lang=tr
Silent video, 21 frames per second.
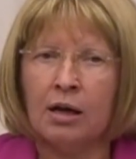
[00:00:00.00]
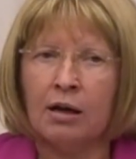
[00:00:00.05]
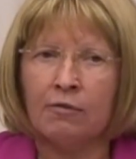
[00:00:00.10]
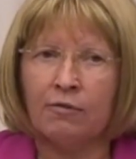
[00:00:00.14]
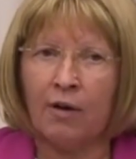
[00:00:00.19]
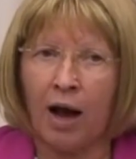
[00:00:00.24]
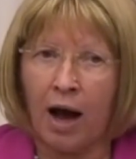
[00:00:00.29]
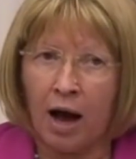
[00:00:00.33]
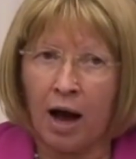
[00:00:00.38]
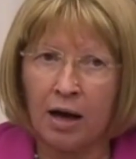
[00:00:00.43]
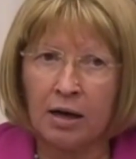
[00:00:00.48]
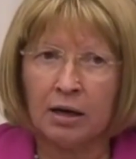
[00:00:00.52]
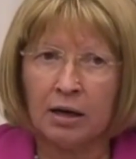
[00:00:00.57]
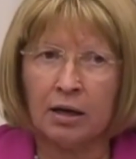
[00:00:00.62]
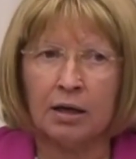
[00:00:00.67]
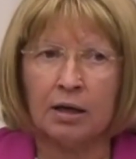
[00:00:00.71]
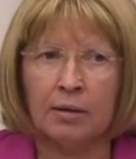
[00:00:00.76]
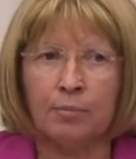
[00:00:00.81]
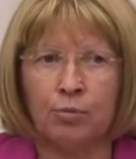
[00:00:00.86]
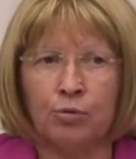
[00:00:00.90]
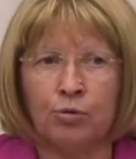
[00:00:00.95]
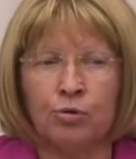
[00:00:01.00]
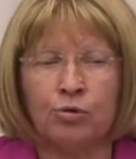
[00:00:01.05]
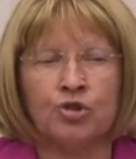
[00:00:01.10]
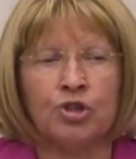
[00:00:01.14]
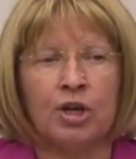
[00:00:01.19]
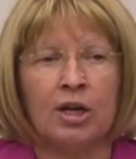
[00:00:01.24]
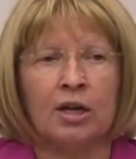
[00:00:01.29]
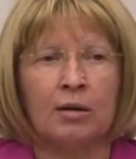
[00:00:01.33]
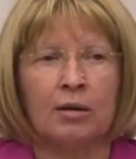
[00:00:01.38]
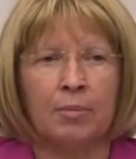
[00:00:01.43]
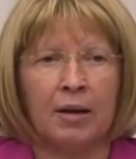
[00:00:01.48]
ve Ankara
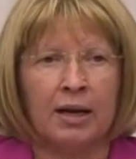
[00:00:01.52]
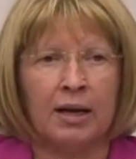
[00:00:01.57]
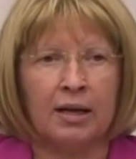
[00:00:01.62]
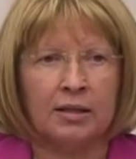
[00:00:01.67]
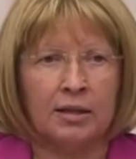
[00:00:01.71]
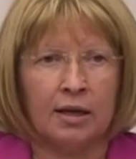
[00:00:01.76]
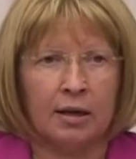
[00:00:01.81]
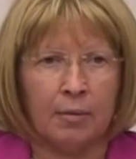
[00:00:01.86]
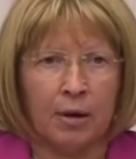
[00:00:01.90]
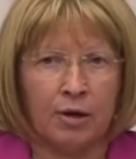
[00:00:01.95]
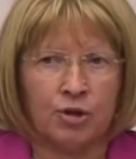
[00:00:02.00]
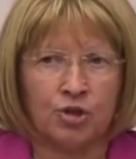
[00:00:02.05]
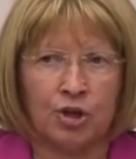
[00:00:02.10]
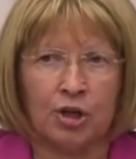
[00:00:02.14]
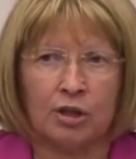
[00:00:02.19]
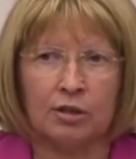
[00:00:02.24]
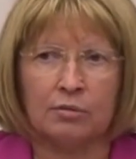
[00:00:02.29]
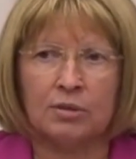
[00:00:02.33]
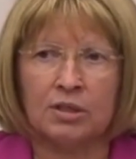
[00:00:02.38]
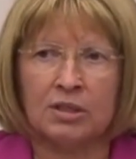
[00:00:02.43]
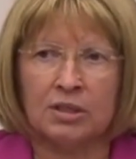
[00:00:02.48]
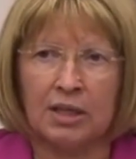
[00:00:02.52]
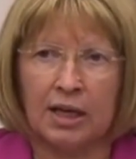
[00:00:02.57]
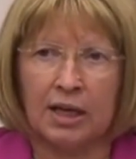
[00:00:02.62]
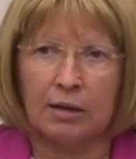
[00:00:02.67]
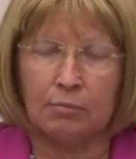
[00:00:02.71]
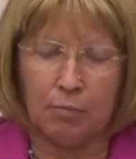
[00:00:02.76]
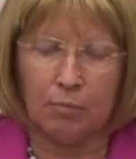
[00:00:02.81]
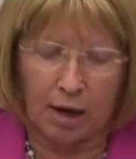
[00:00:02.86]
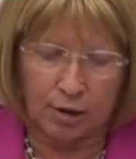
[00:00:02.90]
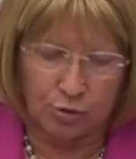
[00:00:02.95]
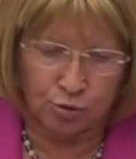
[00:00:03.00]
Büyükşehir Belediye Başkanımız
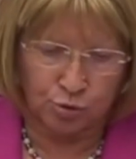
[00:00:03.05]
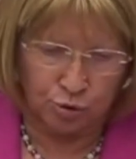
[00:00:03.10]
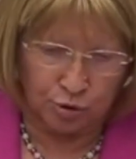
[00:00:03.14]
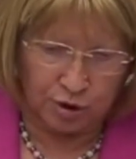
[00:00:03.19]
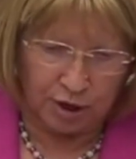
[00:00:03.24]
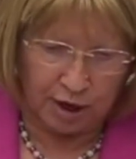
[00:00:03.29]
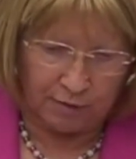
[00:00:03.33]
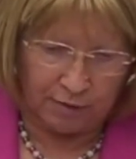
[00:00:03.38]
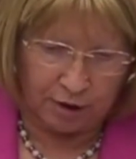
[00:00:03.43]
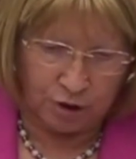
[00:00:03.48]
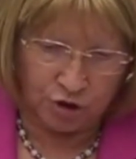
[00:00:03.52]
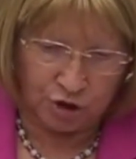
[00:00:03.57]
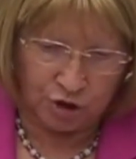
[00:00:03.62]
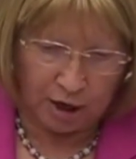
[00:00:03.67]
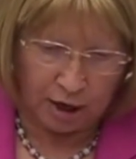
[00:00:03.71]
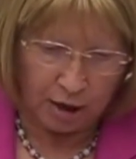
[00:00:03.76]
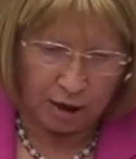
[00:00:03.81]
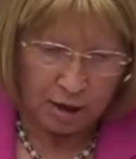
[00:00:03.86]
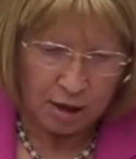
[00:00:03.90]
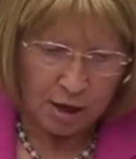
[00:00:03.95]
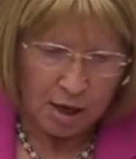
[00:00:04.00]
Sayın Mansur Yavaş'a